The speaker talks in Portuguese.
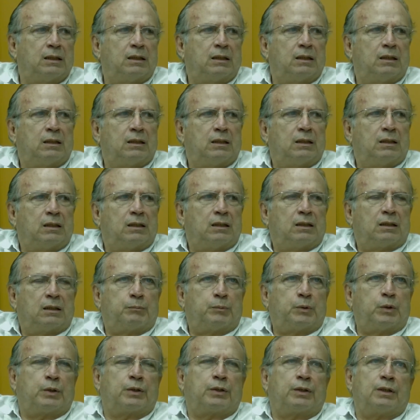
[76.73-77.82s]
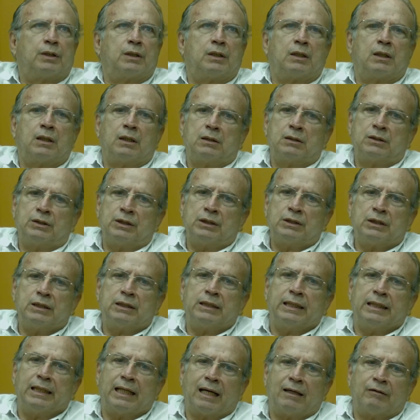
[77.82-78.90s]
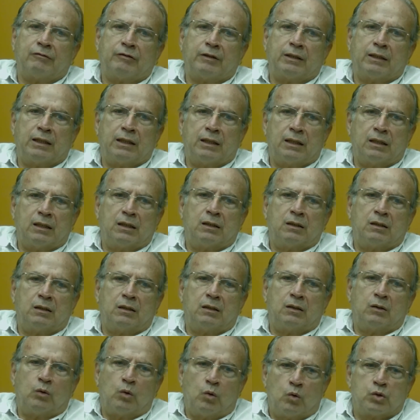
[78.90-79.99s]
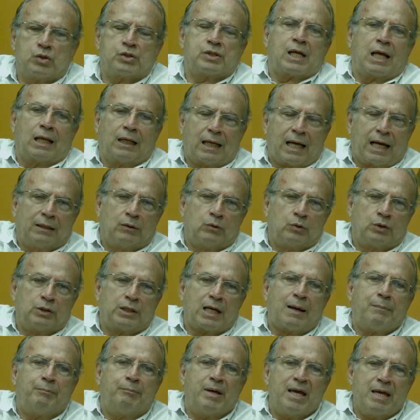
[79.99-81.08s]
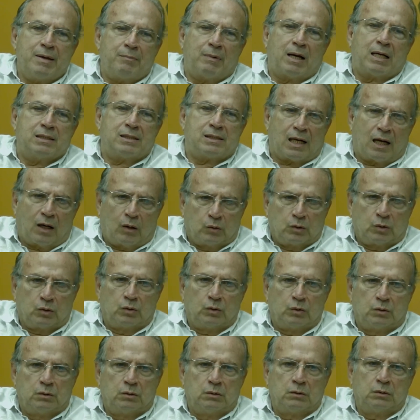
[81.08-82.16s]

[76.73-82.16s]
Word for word: Uhum. Porque a gente ganhava o salário já bem mais alto